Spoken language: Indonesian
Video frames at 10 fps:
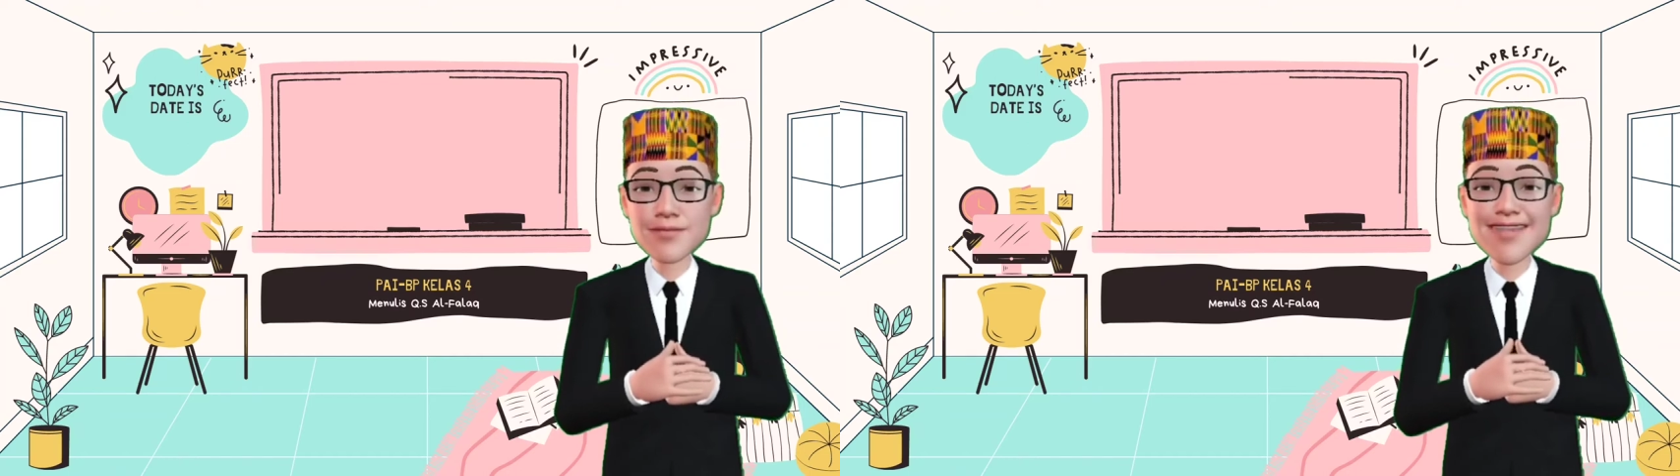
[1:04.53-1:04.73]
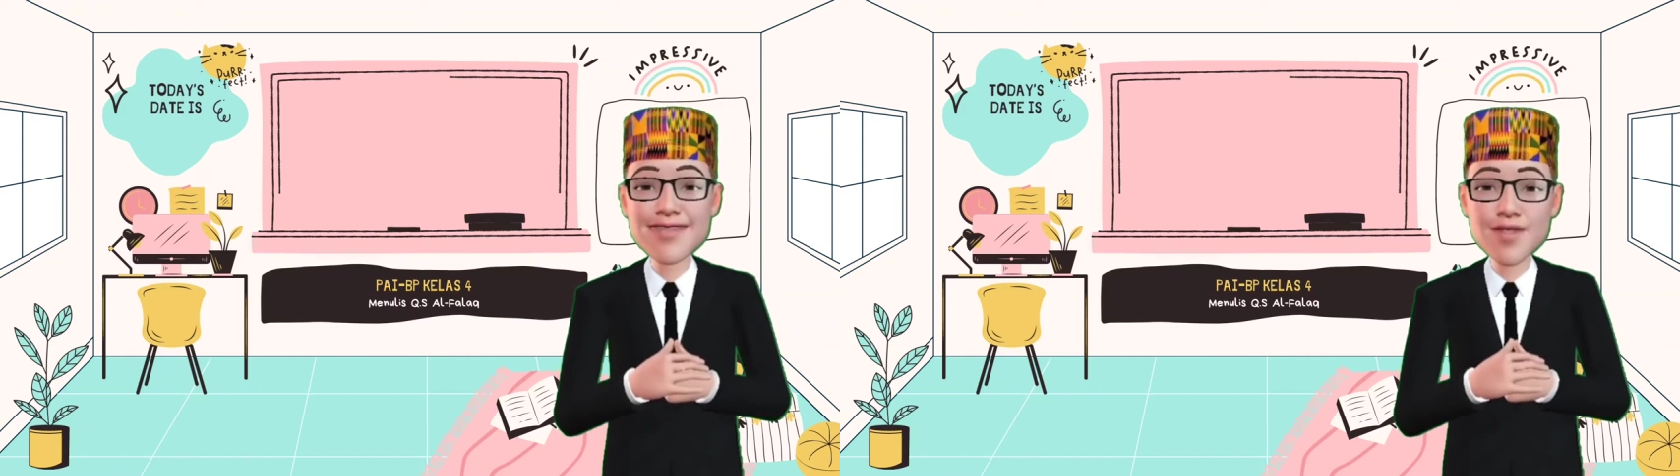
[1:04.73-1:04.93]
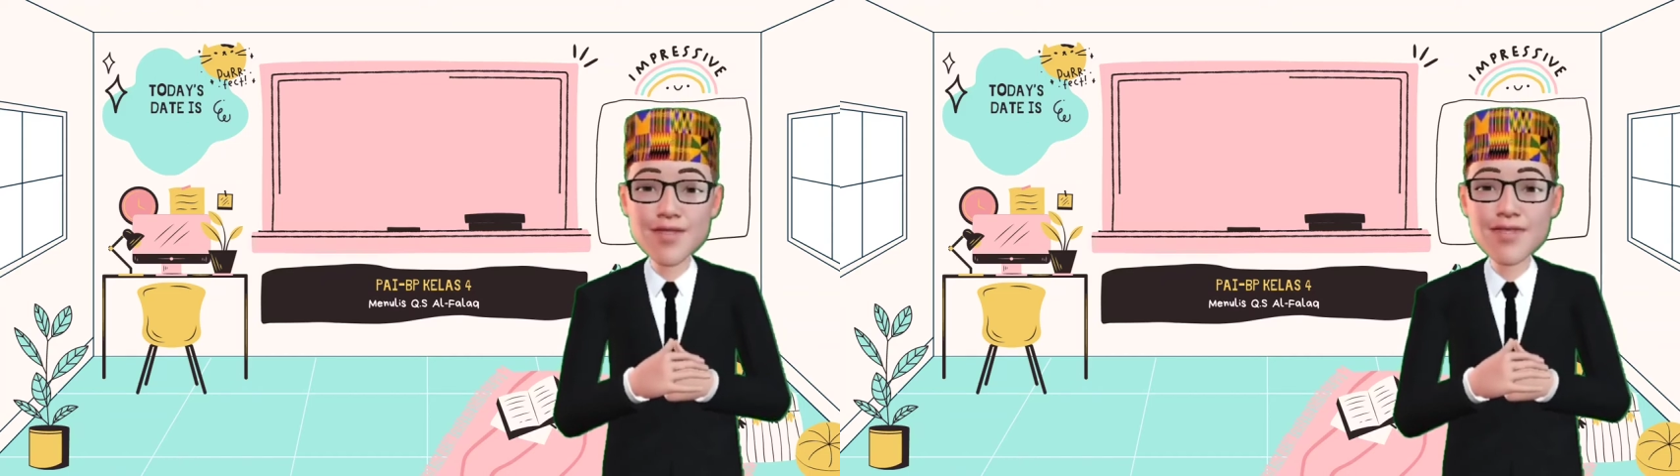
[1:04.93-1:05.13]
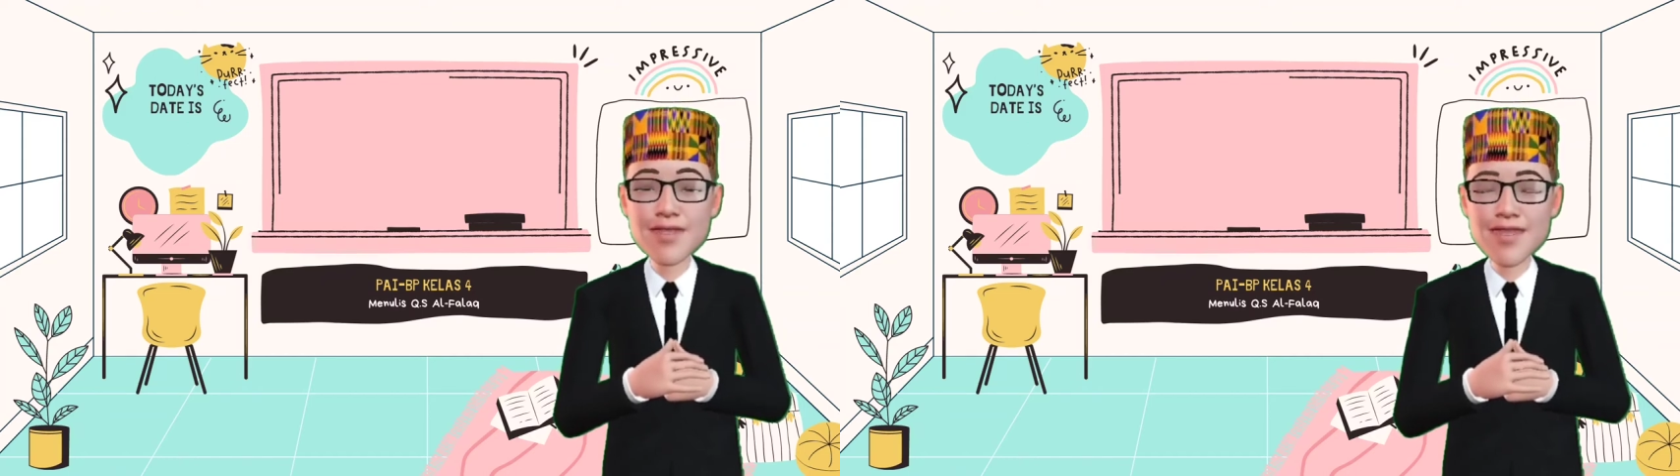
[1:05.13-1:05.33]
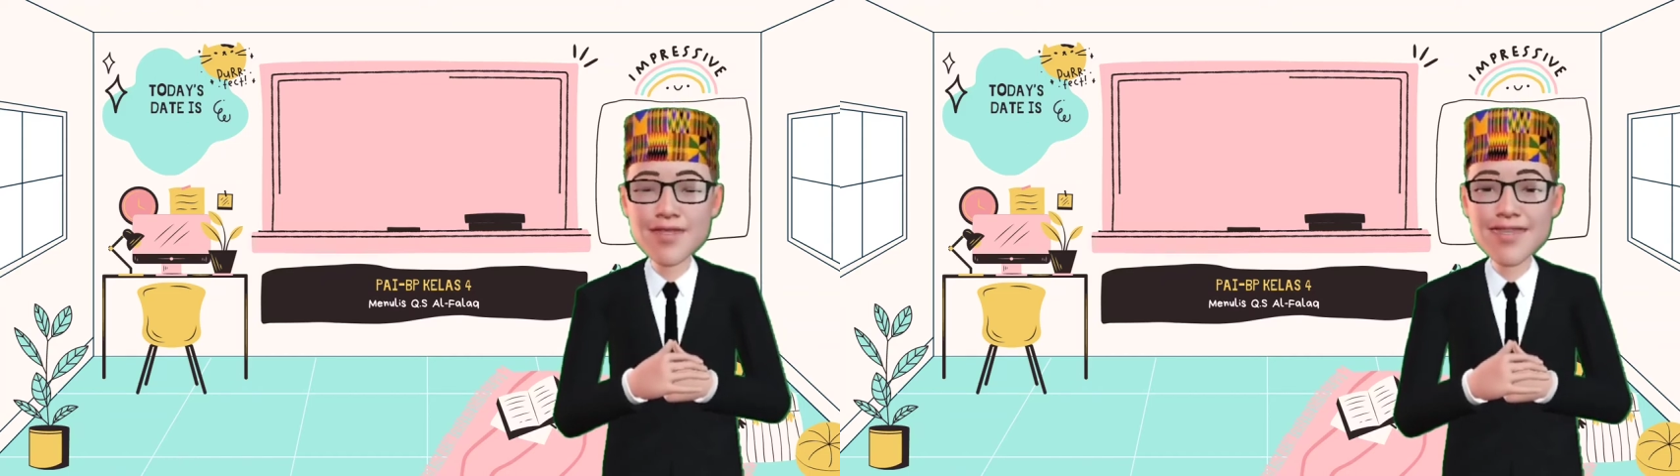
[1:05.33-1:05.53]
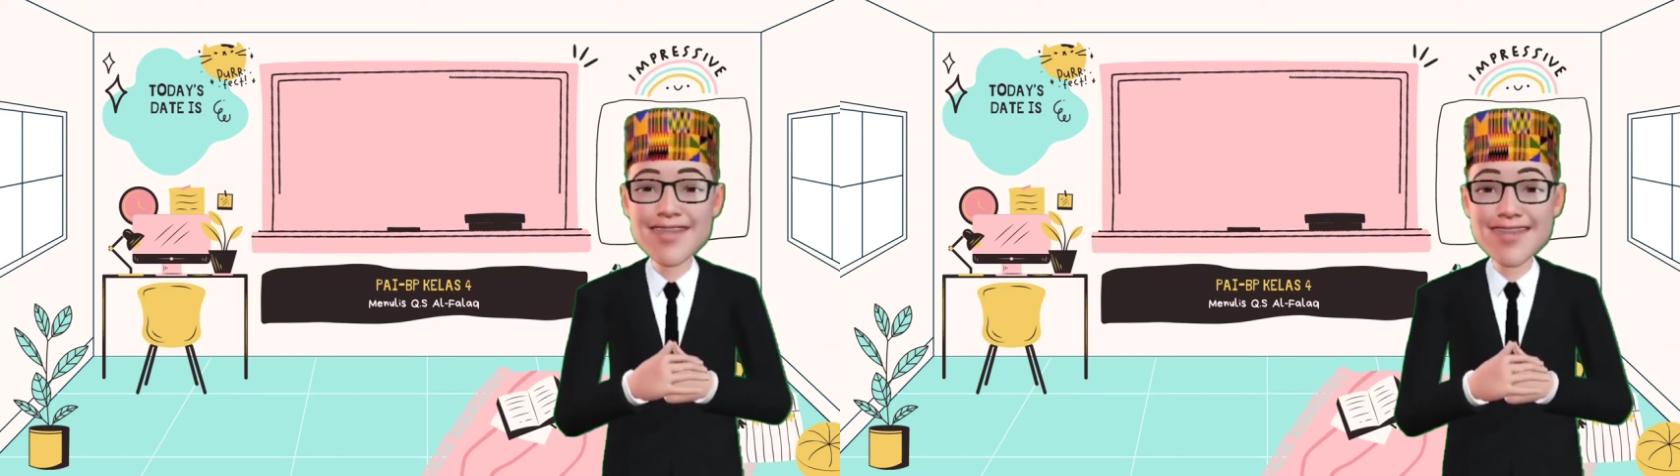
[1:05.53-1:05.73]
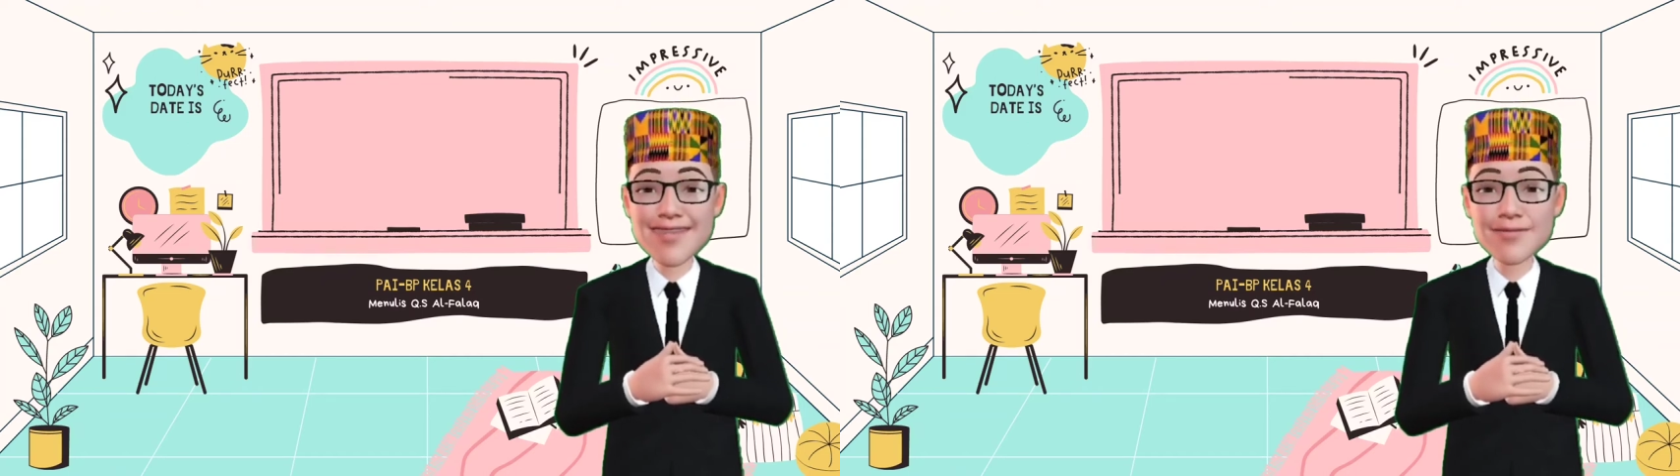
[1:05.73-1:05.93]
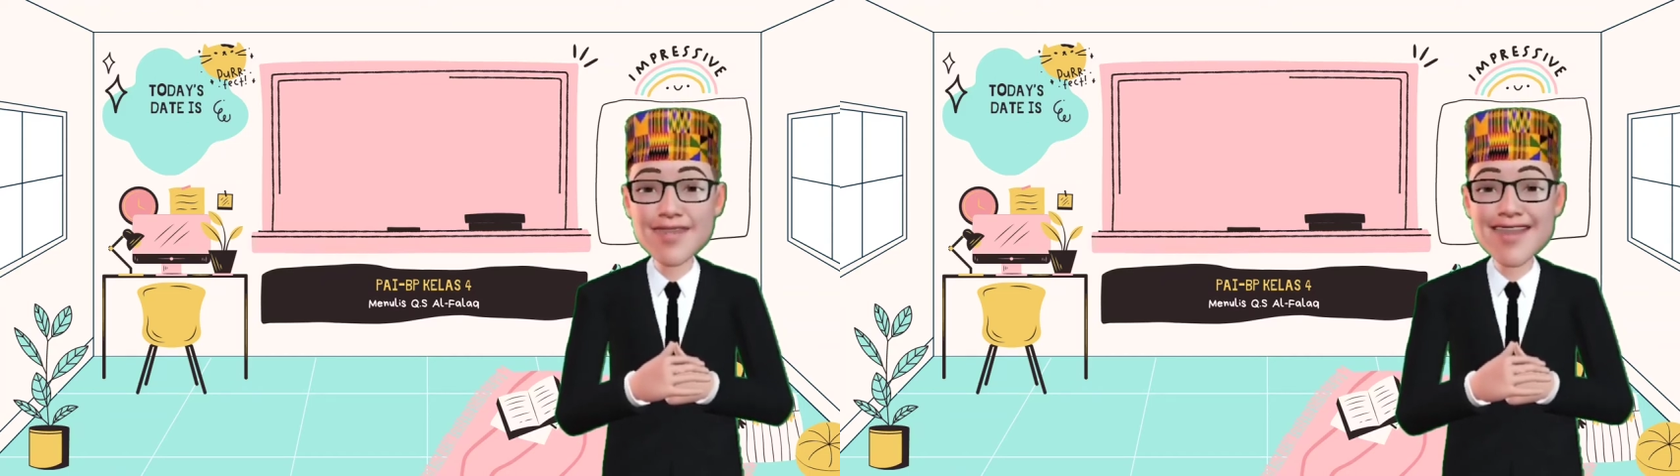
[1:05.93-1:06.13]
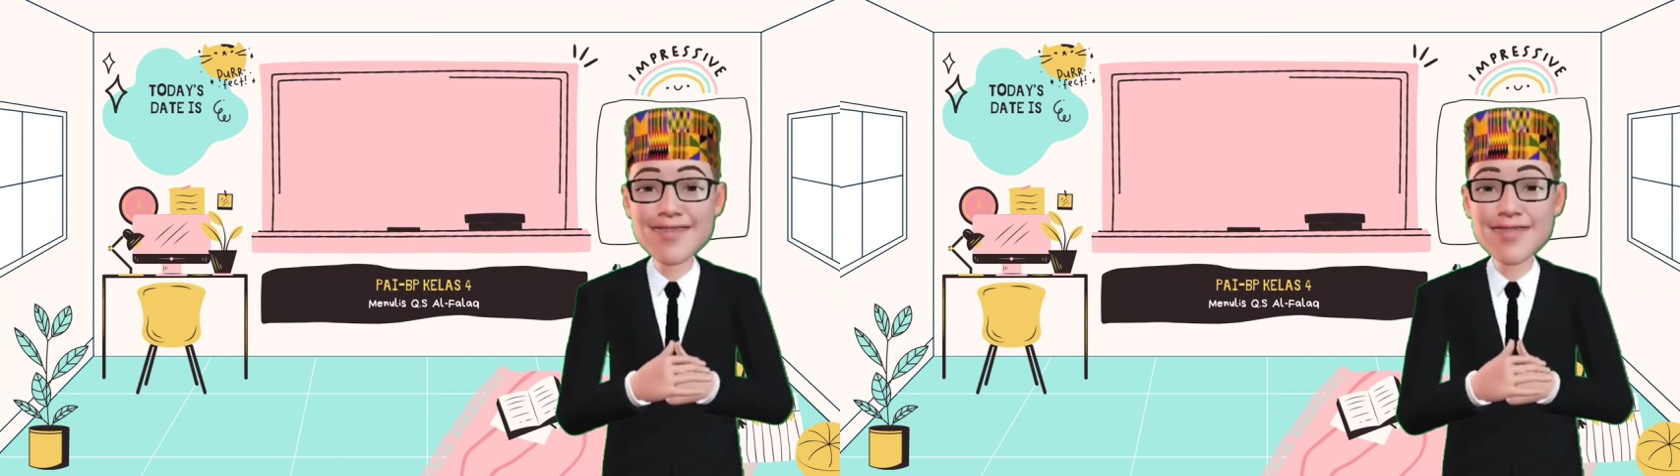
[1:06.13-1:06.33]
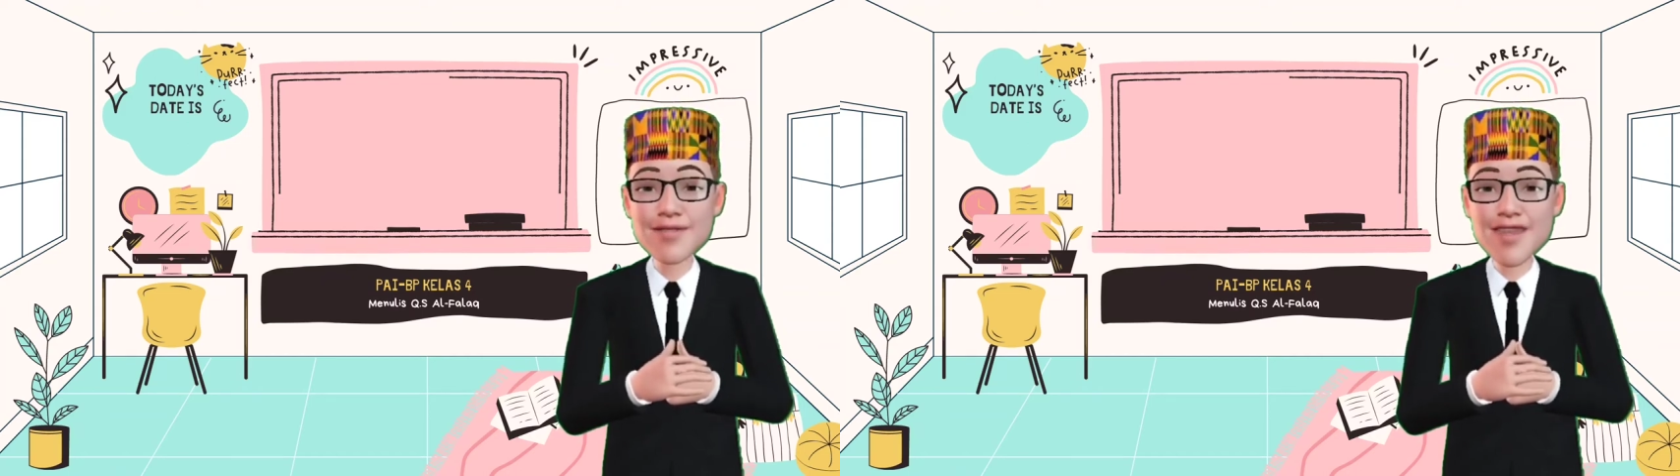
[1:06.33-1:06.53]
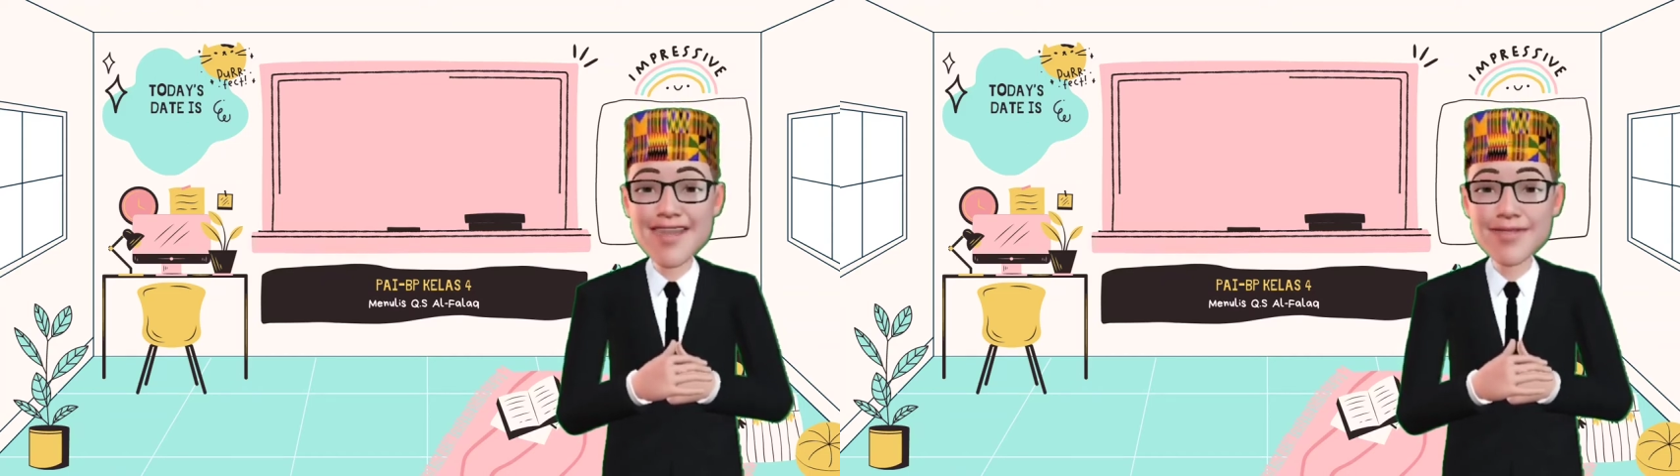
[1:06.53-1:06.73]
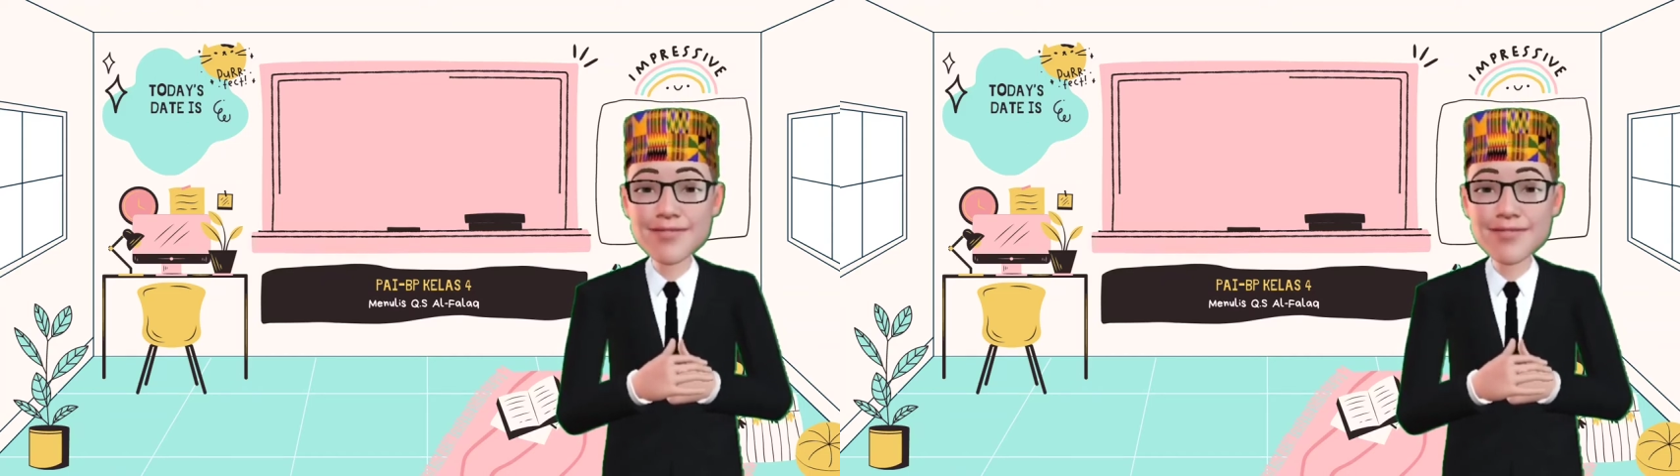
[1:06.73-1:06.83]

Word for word: dan budi pekerti kelas 4.